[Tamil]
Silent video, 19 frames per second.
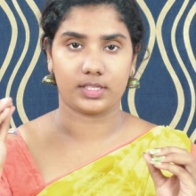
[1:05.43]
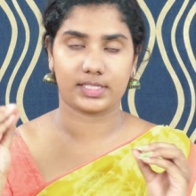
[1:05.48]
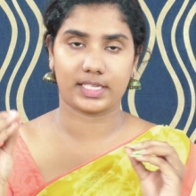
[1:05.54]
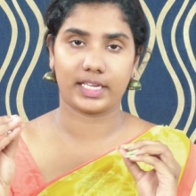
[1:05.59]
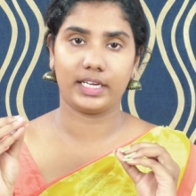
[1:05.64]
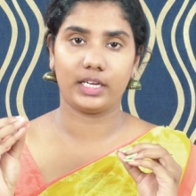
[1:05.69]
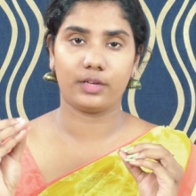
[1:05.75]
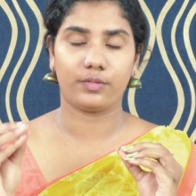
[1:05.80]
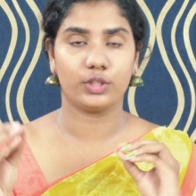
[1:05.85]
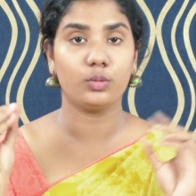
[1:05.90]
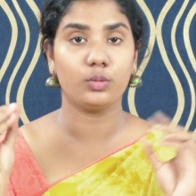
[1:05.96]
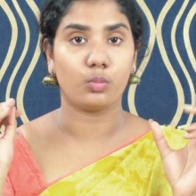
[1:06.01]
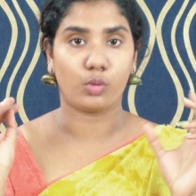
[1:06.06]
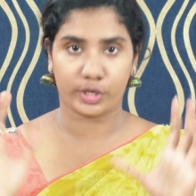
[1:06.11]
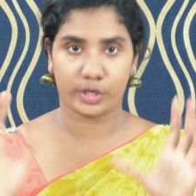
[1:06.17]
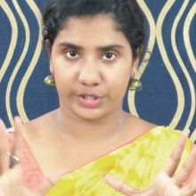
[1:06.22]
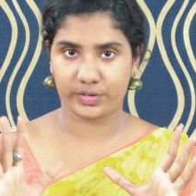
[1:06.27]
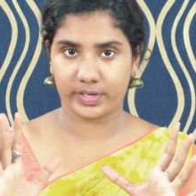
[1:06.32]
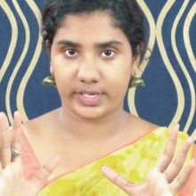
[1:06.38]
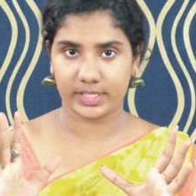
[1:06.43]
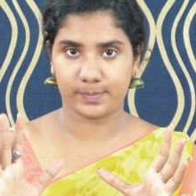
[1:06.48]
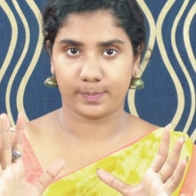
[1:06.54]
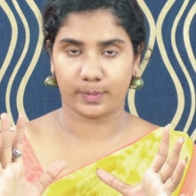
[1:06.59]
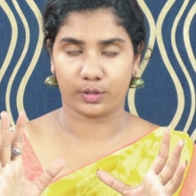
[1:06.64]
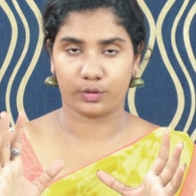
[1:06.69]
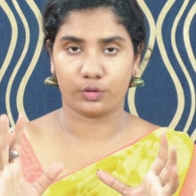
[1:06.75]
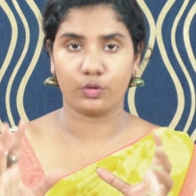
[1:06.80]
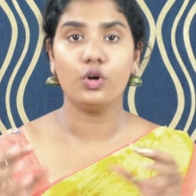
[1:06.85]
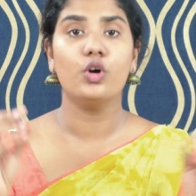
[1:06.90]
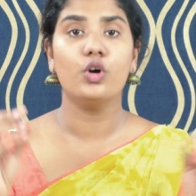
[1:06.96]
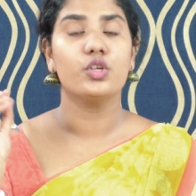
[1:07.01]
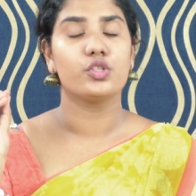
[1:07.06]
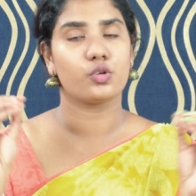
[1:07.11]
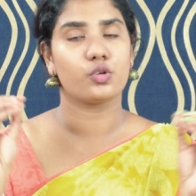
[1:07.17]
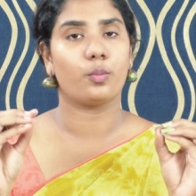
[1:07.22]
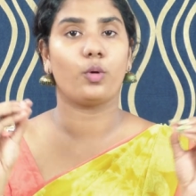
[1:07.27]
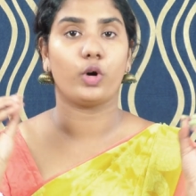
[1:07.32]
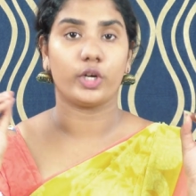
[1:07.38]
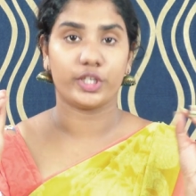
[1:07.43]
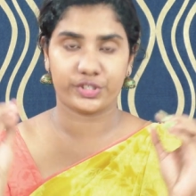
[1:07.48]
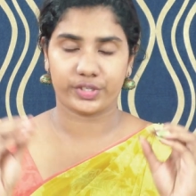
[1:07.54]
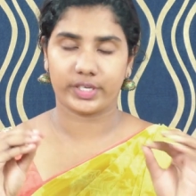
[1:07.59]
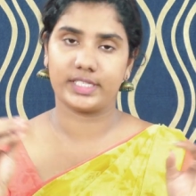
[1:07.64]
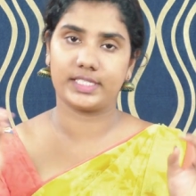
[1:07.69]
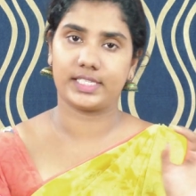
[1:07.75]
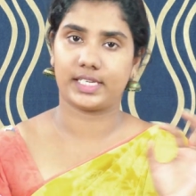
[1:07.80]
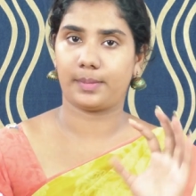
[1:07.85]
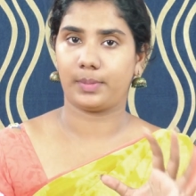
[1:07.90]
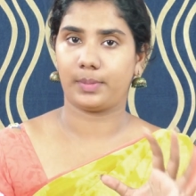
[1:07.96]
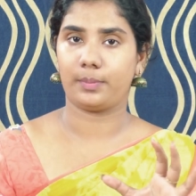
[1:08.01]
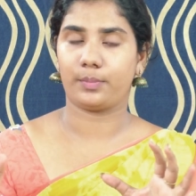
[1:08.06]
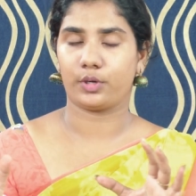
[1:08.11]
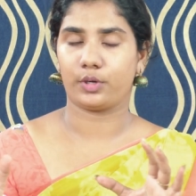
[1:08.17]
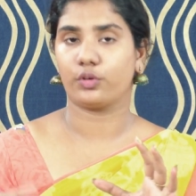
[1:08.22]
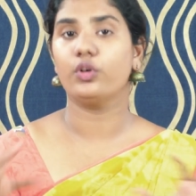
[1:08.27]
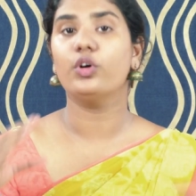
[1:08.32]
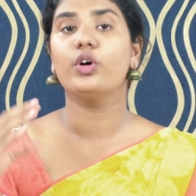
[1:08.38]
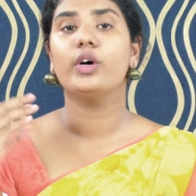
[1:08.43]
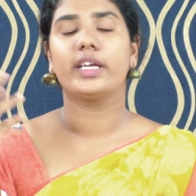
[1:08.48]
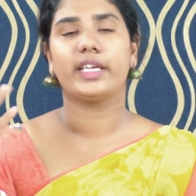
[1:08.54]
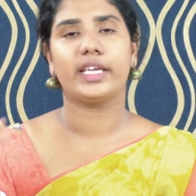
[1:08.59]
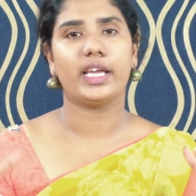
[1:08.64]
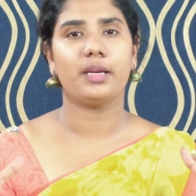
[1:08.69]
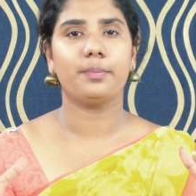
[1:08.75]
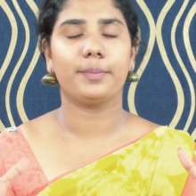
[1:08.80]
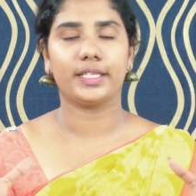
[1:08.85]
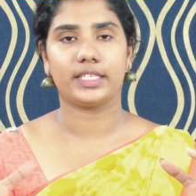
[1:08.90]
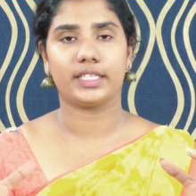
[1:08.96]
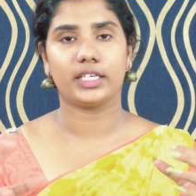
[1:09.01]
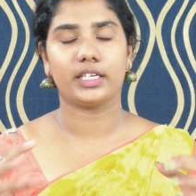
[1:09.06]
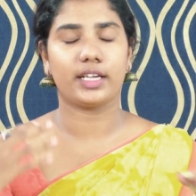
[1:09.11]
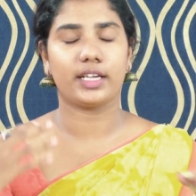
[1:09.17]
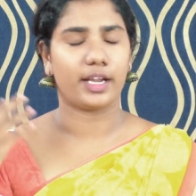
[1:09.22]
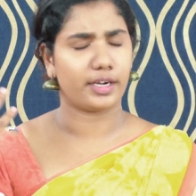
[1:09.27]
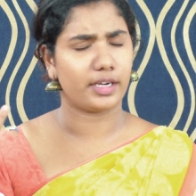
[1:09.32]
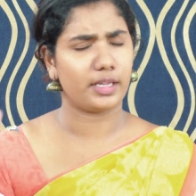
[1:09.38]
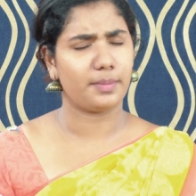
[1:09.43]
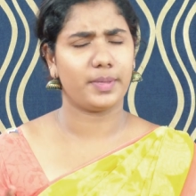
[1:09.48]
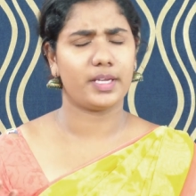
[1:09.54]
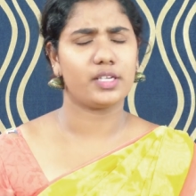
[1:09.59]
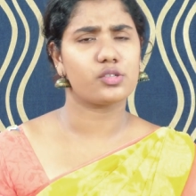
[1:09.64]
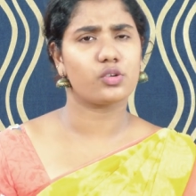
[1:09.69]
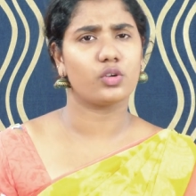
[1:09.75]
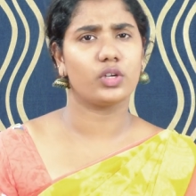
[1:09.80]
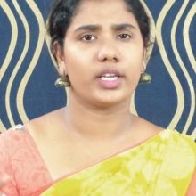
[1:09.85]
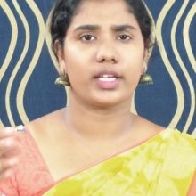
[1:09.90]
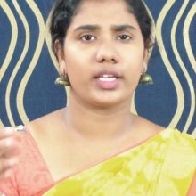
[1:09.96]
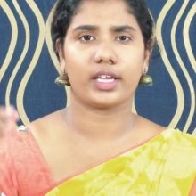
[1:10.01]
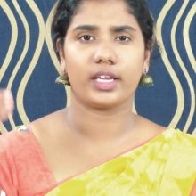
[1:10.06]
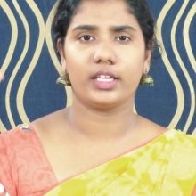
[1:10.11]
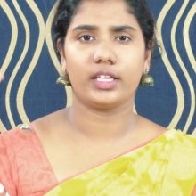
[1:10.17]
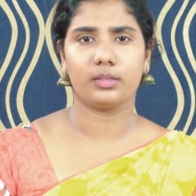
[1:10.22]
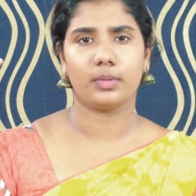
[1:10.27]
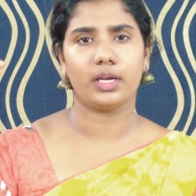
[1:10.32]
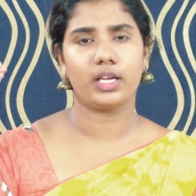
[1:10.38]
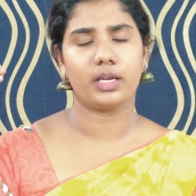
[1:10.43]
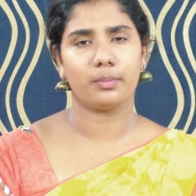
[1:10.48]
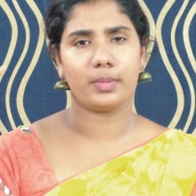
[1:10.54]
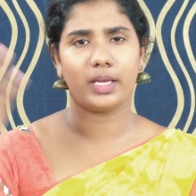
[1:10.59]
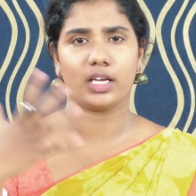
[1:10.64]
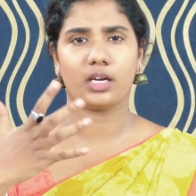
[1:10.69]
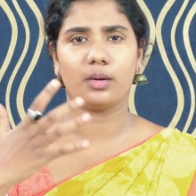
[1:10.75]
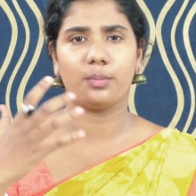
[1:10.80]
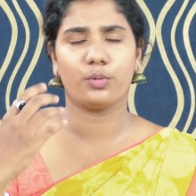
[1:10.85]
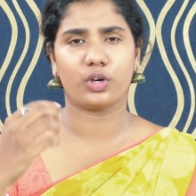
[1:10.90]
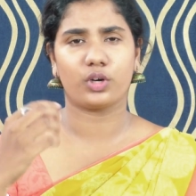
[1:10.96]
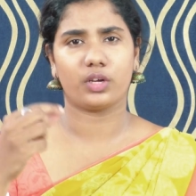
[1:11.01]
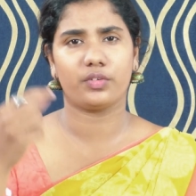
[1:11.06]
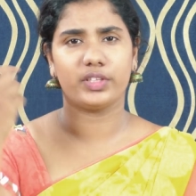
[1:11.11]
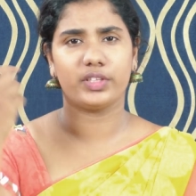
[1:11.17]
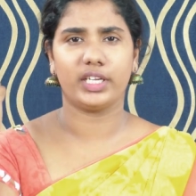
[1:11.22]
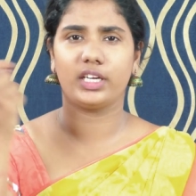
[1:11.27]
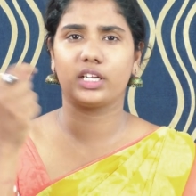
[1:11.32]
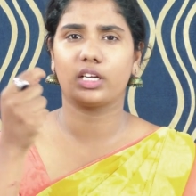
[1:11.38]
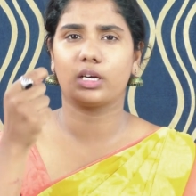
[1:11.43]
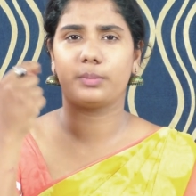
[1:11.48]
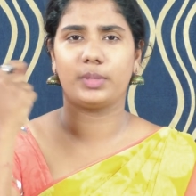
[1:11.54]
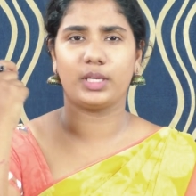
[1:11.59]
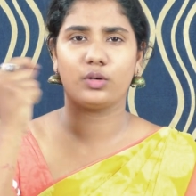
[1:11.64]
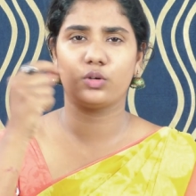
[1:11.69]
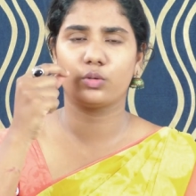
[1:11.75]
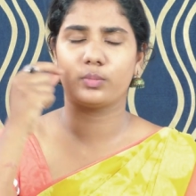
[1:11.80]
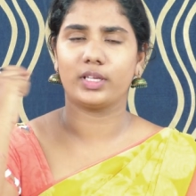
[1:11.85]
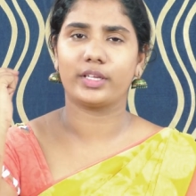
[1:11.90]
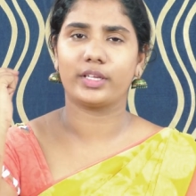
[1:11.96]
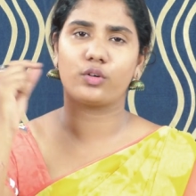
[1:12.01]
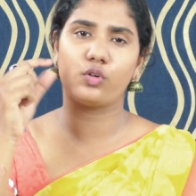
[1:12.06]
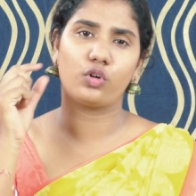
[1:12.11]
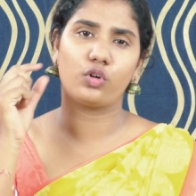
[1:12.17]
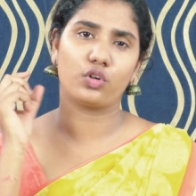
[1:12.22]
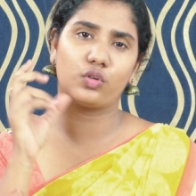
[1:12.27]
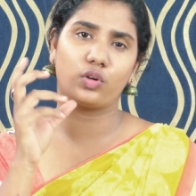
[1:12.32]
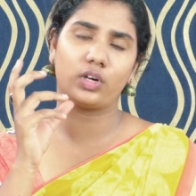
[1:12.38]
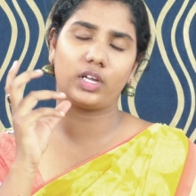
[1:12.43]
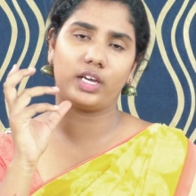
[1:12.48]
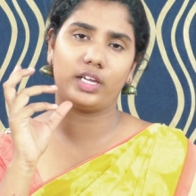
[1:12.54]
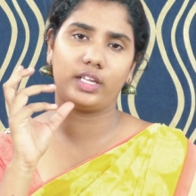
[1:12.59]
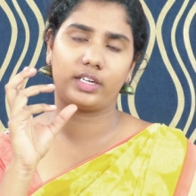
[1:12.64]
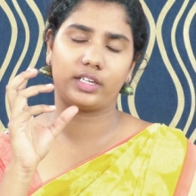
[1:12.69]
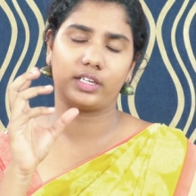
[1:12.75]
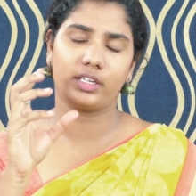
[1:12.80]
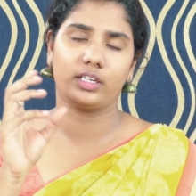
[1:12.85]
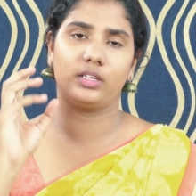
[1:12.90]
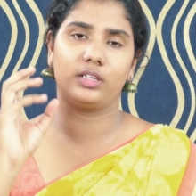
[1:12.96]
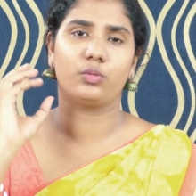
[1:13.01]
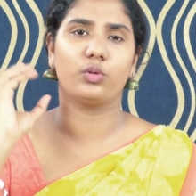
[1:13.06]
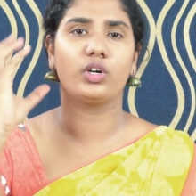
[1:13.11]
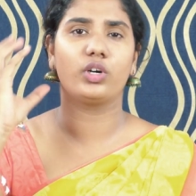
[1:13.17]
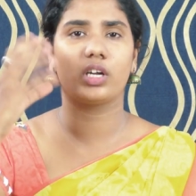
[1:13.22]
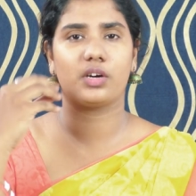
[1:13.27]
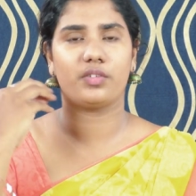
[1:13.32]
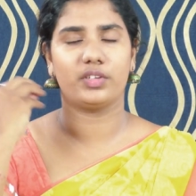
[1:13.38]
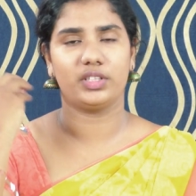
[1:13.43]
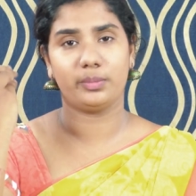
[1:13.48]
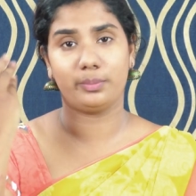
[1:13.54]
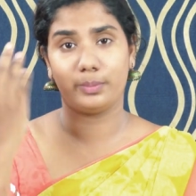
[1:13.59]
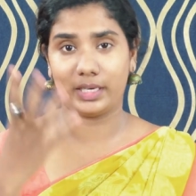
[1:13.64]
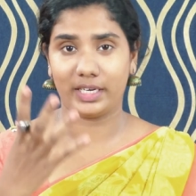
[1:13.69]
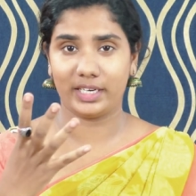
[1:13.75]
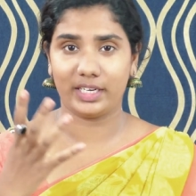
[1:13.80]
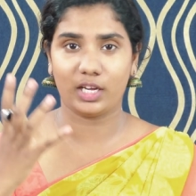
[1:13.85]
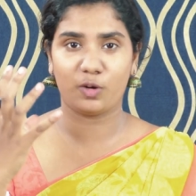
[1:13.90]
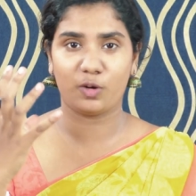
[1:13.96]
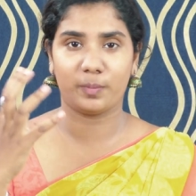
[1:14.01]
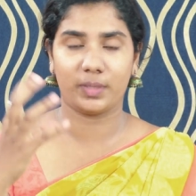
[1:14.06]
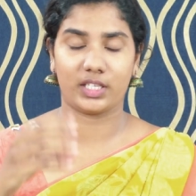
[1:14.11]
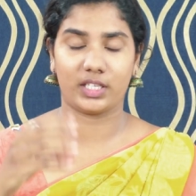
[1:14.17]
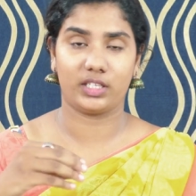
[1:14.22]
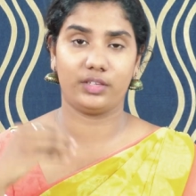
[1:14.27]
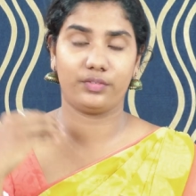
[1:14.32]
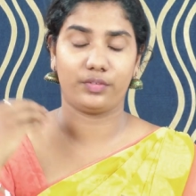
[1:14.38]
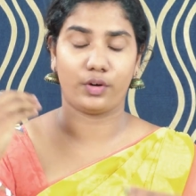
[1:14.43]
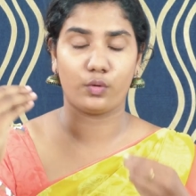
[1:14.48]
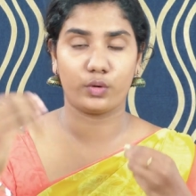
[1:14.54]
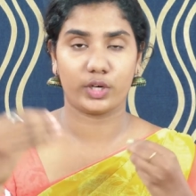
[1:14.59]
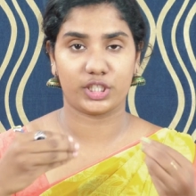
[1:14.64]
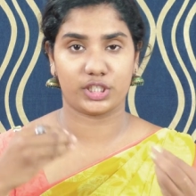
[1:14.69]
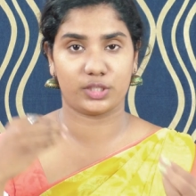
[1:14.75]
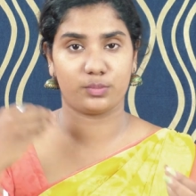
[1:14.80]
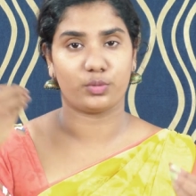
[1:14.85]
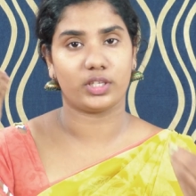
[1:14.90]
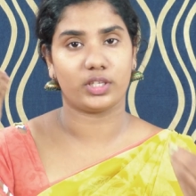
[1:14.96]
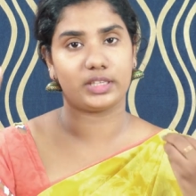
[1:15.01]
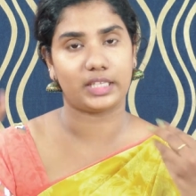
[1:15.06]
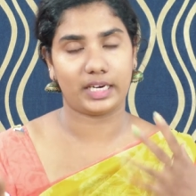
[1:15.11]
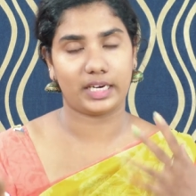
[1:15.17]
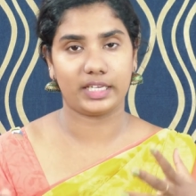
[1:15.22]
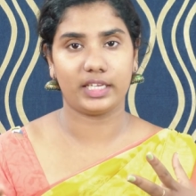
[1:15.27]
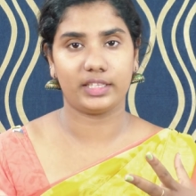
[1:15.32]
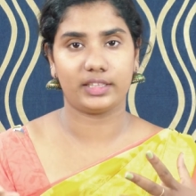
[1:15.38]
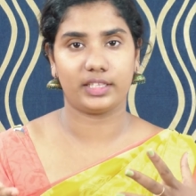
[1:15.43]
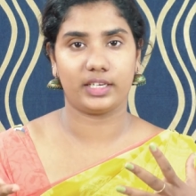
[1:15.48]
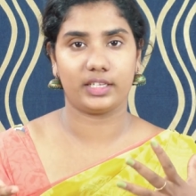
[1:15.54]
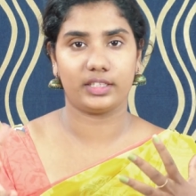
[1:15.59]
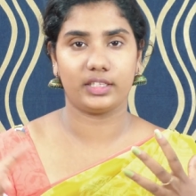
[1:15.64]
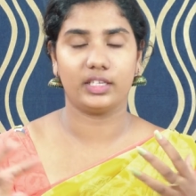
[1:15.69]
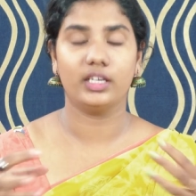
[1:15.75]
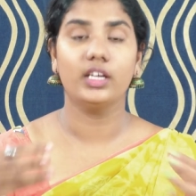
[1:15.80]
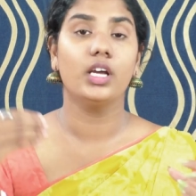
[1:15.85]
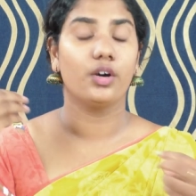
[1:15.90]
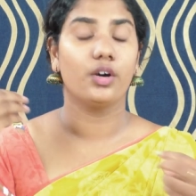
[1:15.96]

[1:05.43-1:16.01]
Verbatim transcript: ஸ்கினை வந்து மாய்ஸ்சரைஸ் பண்ணணும் ஸோ மாய்ஸ்சரைசர் அப்ளை பண்ணணும் ஏன்னு பார்த்தீங்கன்னா நிறைய பேர் சொல்லியிருக்கீங்க இந்த மாதிரி மேக்கப் போட்டால் வந்து எனக்கு அப்படியே ஒரு மாதிரி கோடு கூட இருக்குது ஒழுங்காக வந்து பிளெண்ட் ஆக மருது ஃபவுண்டேஷன் போட்டால் தனியாக தெரியுது